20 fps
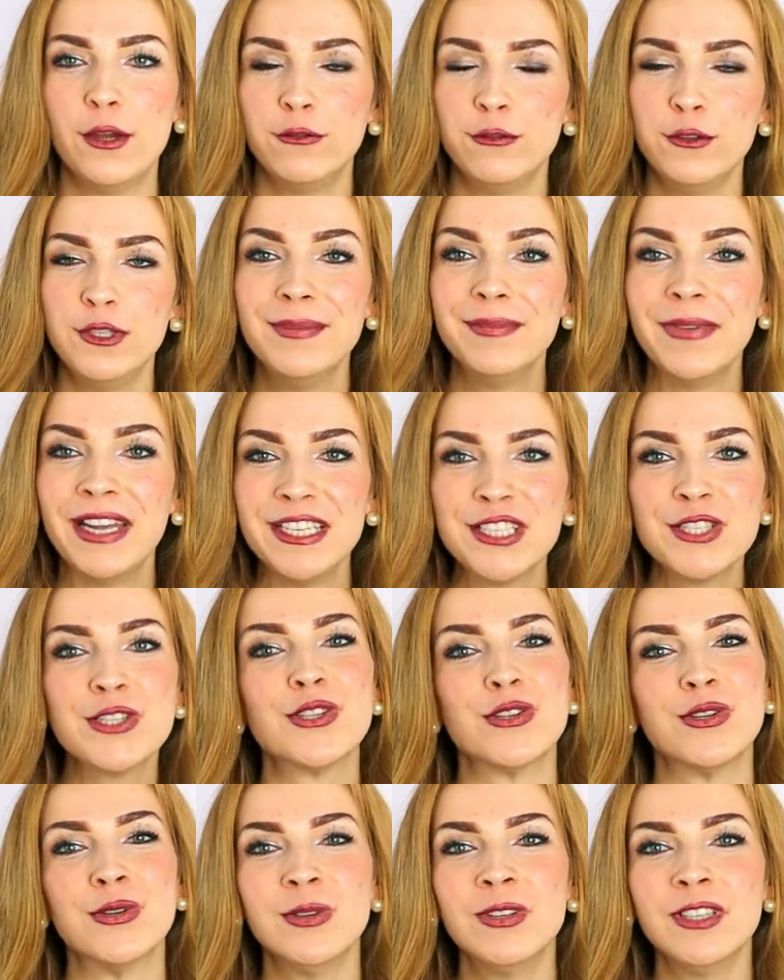Für die
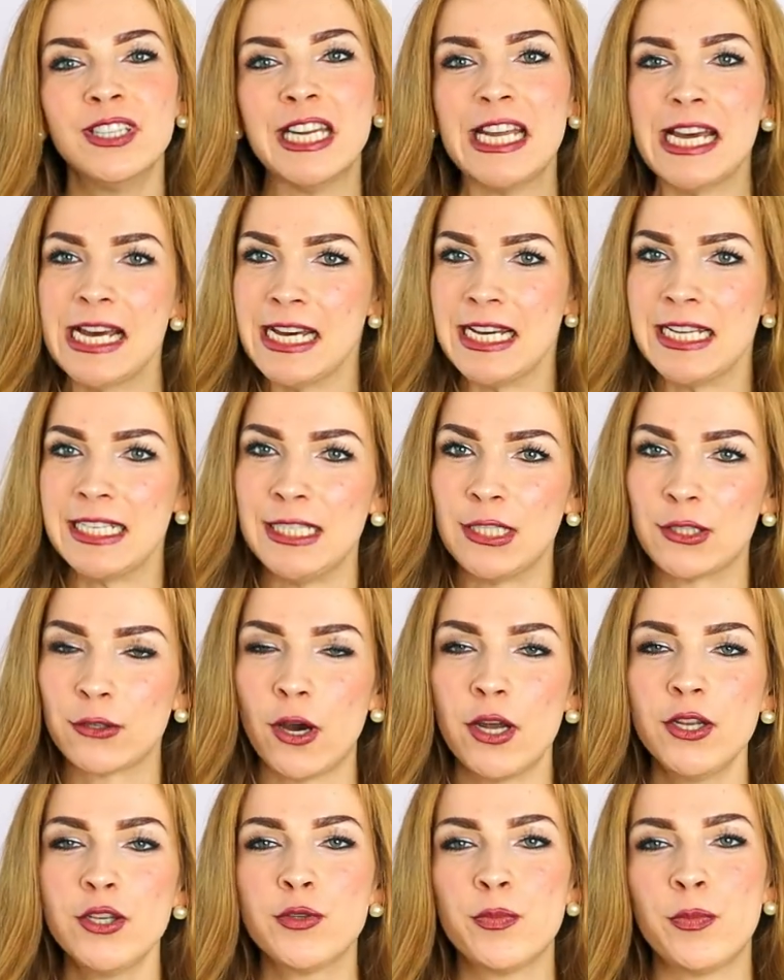Menschen, die
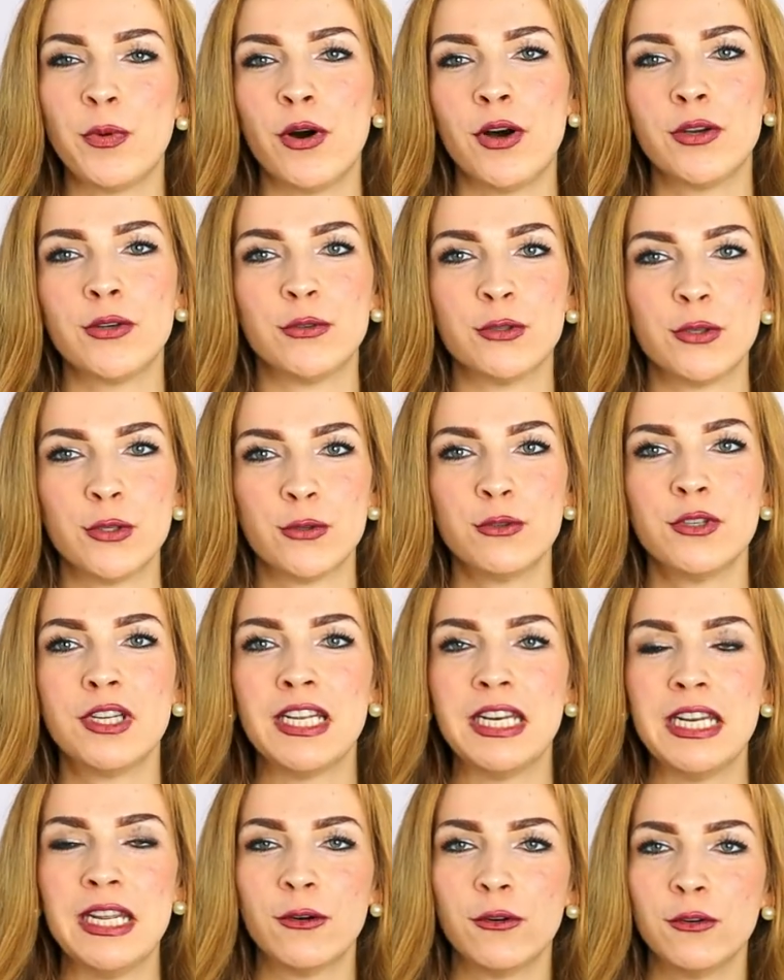trotz Sport und gesunder
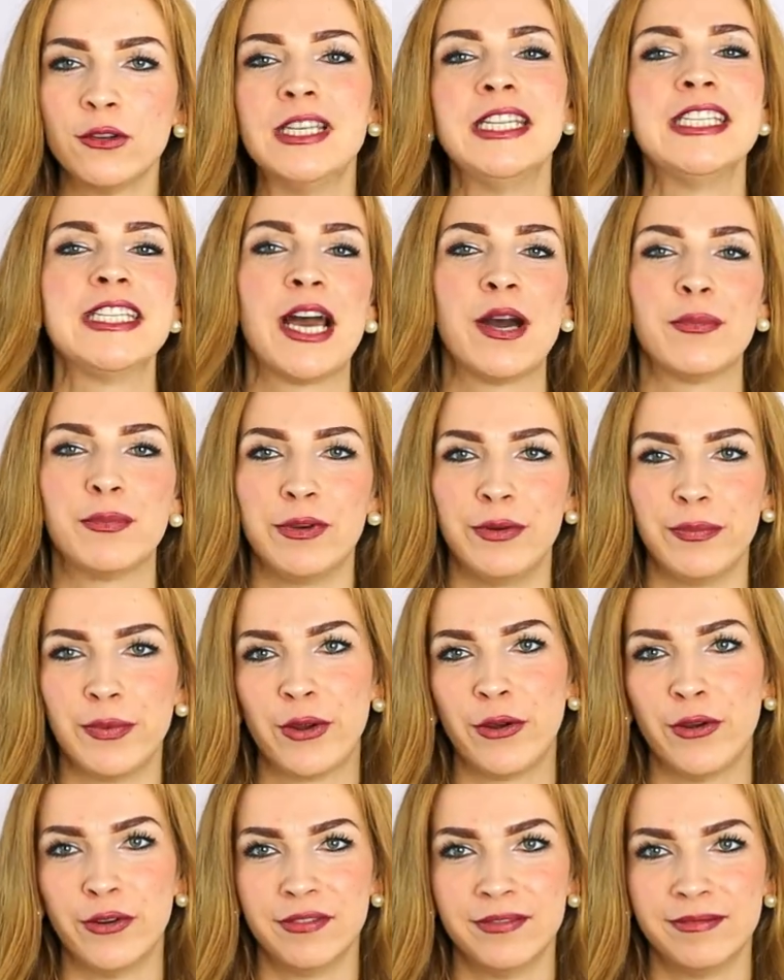Ernährung nicht abnehmen
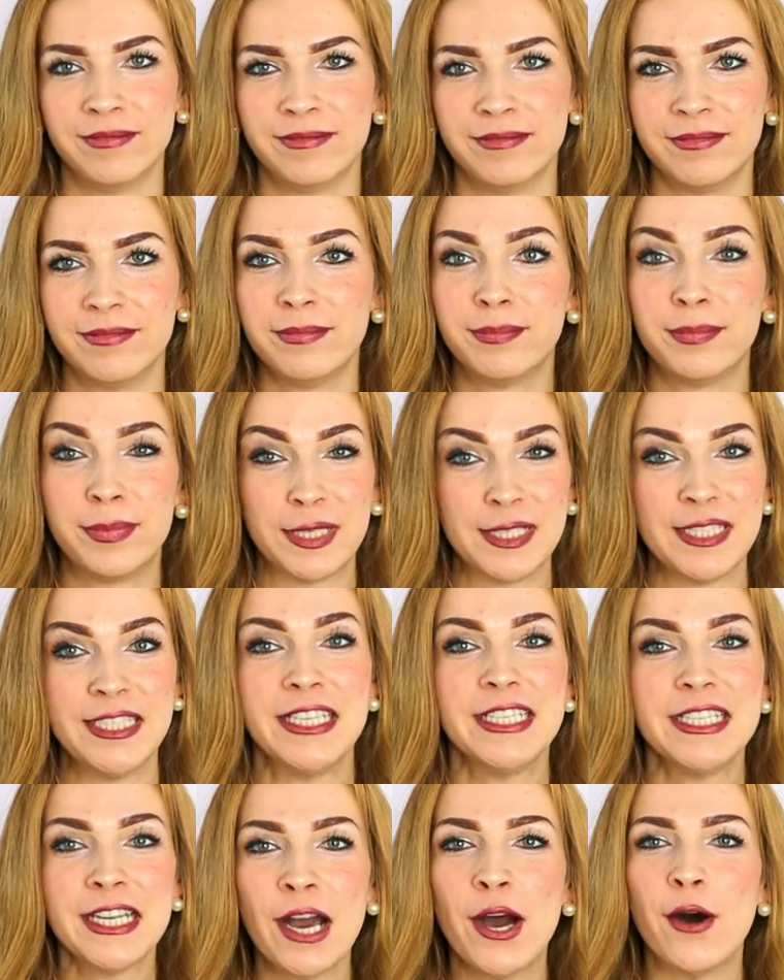können.
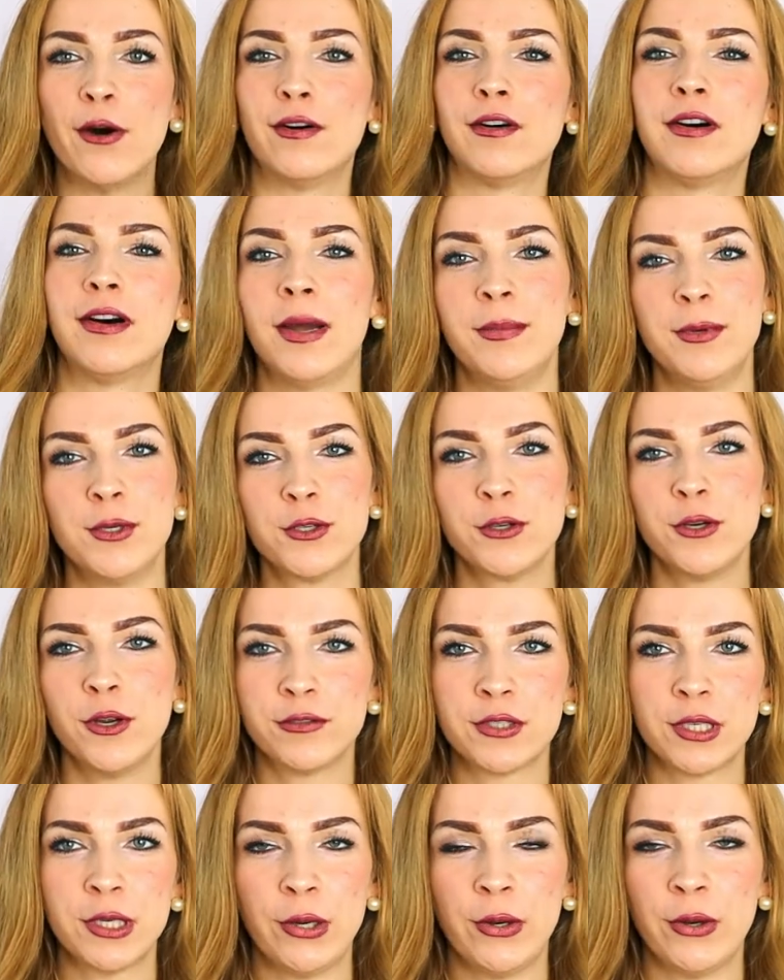Passiert ja auch, habe ich schon
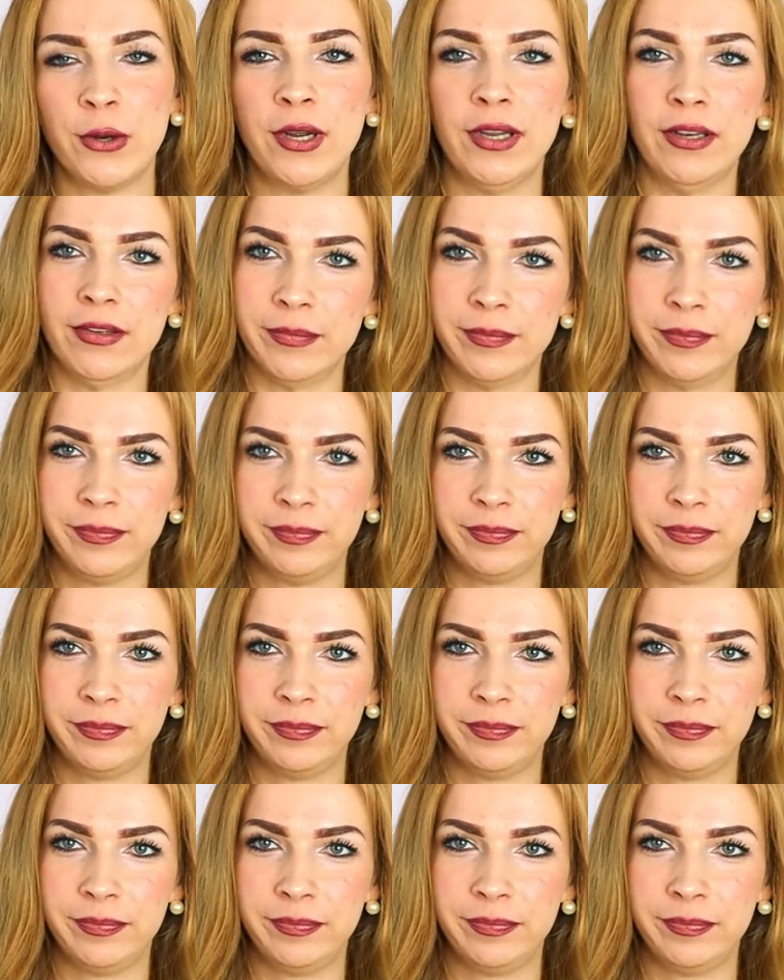öfter gehört.